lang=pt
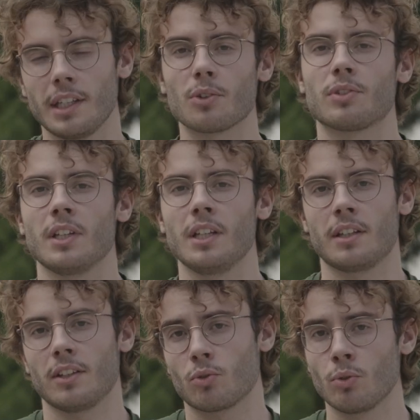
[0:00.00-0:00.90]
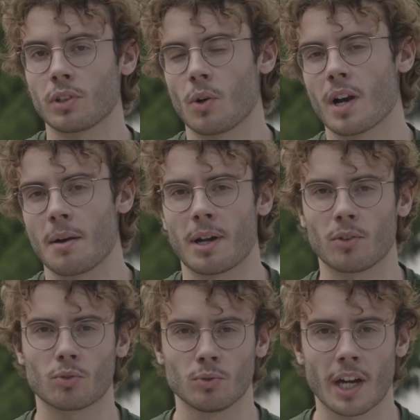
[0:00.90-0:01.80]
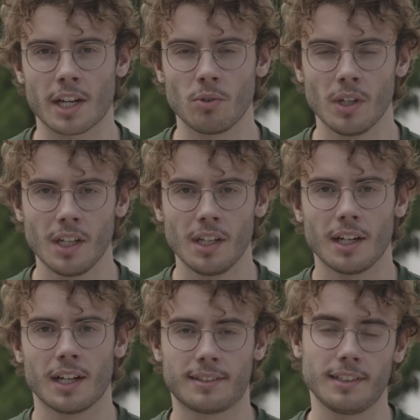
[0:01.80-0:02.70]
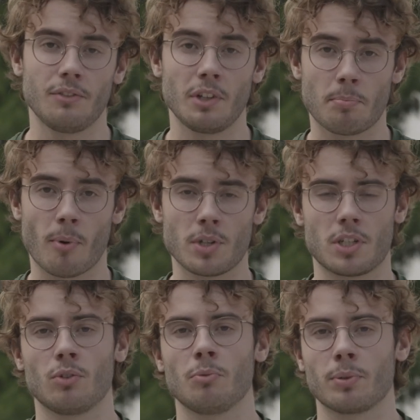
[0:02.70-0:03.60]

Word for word: e ao sair desse curso, ao acabar o secundário, ah, decidi vir para o Instituto